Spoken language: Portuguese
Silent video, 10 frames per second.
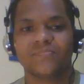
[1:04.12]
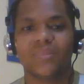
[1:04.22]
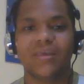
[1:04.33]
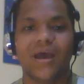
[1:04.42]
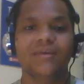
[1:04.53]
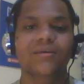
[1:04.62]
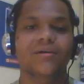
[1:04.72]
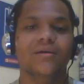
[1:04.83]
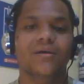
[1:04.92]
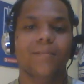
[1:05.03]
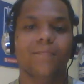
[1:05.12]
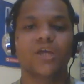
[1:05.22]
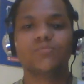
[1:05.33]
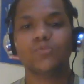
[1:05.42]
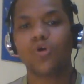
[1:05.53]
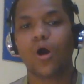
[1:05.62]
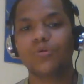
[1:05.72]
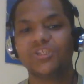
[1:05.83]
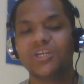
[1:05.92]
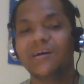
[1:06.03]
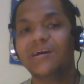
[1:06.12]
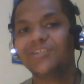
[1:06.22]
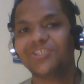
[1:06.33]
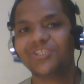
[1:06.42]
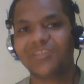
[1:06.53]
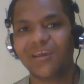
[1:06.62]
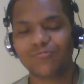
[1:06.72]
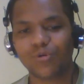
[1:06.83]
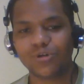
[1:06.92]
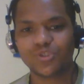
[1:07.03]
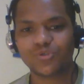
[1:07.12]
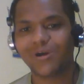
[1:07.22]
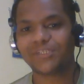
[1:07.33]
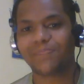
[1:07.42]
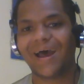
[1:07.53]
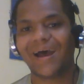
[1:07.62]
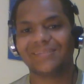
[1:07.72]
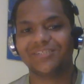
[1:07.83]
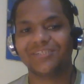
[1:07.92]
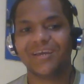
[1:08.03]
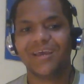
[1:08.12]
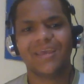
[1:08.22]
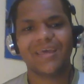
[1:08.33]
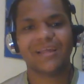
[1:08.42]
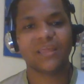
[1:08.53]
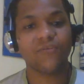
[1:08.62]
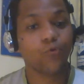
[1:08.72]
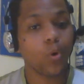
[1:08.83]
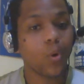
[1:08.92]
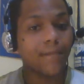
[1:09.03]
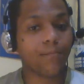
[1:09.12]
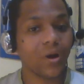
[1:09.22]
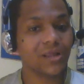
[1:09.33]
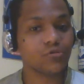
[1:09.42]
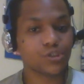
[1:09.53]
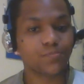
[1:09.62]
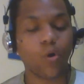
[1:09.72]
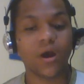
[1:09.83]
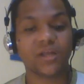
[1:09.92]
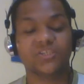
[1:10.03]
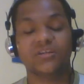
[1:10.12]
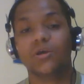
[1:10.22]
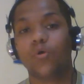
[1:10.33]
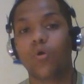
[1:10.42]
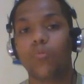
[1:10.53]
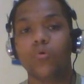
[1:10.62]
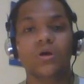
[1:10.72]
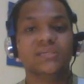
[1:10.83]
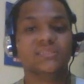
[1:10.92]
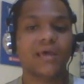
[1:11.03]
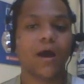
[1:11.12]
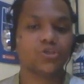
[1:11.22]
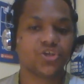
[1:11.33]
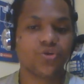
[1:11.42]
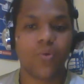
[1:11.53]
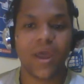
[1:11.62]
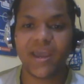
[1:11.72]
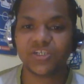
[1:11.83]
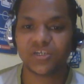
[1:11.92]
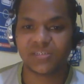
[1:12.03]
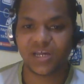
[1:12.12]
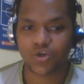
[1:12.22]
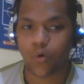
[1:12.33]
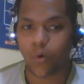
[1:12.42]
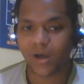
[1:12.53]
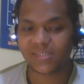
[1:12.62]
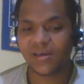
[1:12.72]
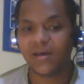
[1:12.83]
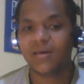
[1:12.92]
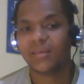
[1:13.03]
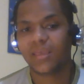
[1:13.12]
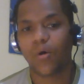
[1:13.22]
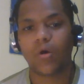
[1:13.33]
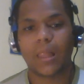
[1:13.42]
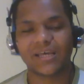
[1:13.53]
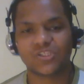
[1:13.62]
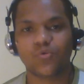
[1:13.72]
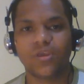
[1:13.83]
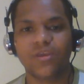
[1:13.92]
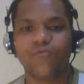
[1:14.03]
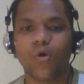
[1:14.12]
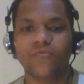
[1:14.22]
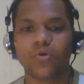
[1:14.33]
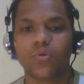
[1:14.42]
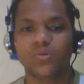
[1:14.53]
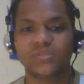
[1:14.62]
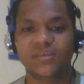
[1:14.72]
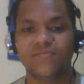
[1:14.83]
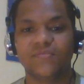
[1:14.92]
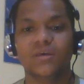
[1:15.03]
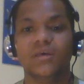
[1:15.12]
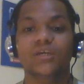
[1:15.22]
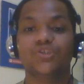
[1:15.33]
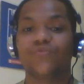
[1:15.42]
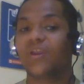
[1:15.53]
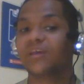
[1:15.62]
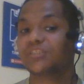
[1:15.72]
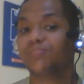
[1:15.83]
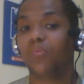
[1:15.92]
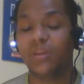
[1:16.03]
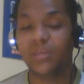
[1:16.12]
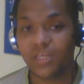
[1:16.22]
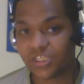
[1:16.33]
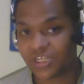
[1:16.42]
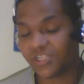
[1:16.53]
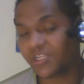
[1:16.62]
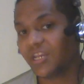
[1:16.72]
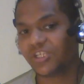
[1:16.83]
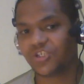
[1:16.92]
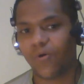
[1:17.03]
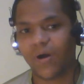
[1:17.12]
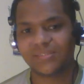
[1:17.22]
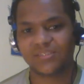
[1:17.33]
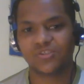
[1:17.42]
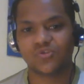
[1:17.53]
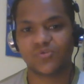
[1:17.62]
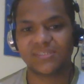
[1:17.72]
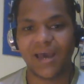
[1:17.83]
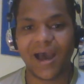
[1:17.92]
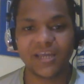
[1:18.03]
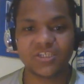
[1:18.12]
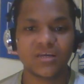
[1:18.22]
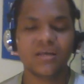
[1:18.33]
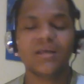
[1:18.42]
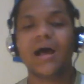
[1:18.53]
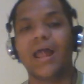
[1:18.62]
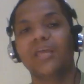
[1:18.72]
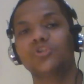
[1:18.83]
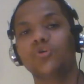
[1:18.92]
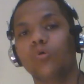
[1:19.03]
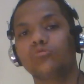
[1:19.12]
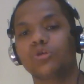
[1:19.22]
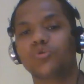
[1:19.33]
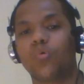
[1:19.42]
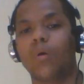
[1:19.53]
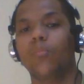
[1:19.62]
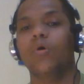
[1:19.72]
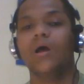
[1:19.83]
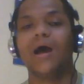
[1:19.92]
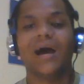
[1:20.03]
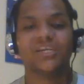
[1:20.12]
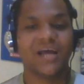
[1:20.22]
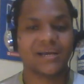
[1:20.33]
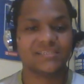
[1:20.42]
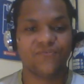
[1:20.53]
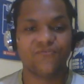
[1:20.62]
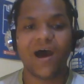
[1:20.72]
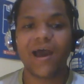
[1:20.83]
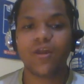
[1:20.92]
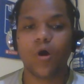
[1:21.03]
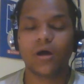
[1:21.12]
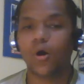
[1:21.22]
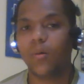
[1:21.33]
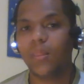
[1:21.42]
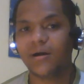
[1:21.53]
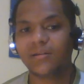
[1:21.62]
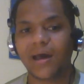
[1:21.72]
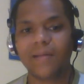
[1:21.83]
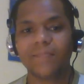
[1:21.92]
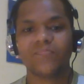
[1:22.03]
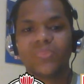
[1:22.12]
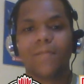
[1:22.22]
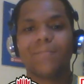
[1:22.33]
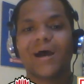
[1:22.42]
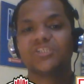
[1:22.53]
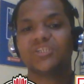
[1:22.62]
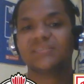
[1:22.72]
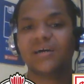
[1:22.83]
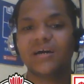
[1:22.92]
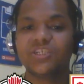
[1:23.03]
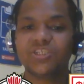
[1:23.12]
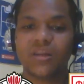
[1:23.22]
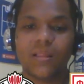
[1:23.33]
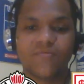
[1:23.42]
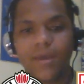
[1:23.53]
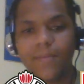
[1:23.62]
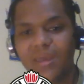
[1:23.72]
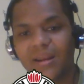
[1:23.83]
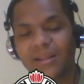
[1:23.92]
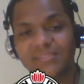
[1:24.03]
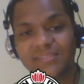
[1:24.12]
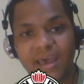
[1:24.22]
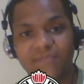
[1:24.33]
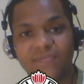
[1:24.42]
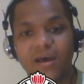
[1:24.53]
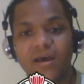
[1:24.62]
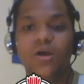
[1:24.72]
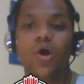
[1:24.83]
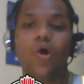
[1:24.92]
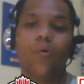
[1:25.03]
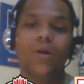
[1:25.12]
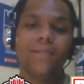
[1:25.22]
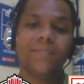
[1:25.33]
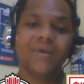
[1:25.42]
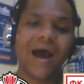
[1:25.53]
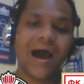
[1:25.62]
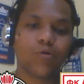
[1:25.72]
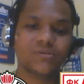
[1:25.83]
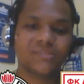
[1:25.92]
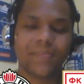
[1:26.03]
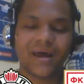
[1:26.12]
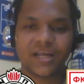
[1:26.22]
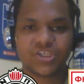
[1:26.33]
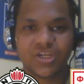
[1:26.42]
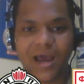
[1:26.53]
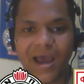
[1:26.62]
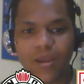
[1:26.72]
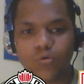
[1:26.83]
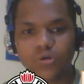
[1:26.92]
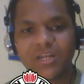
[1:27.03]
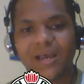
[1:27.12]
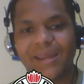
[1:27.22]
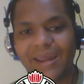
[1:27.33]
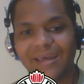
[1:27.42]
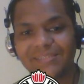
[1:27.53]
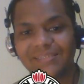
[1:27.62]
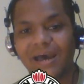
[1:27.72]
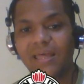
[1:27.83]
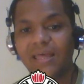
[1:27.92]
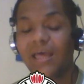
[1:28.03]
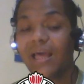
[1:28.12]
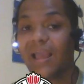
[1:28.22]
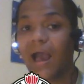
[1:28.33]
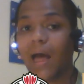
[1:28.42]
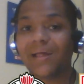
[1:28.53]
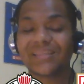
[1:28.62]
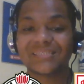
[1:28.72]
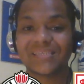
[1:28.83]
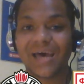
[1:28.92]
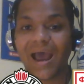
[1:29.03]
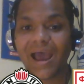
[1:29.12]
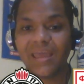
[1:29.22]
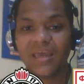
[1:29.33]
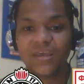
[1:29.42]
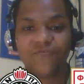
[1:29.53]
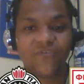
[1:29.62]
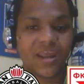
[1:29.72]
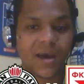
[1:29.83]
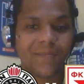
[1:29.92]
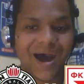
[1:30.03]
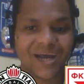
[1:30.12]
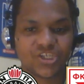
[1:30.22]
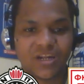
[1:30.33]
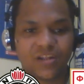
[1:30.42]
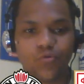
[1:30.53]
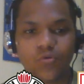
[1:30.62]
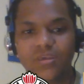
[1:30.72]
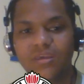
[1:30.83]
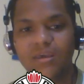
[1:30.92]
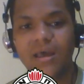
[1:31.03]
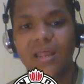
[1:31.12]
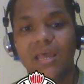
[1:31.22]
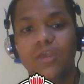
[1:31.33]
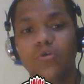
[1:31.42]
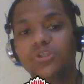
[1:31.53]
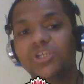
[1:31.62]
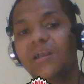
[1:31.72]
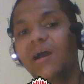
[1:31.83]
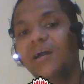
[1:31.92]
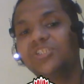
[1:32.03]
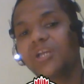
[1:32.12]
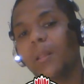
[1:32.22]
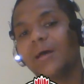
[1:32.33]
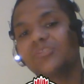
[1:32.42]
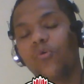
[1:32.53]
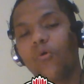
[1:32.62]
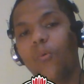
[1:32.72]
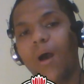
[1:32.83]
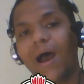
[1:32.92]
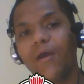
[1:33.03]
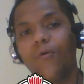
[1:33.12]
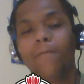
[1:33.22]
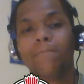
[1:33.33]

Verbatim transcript: E aí, mesmo jogos gigantes dentro de suas praças e que até furam a bolha do esporte, como Celtic Rangers na Escócia, que é um clássico que envolve inclusive diferenças políticas, religiosas e sociais, além de outros como Ajax e Feyenoord na Holanda, Partizan e Estrela Vermelha na Sérvia, Olympiacos e Panathinaikos na Grécia, Galatasaray e Fenerbahçe na Turquia e o gigante clássico uruguaio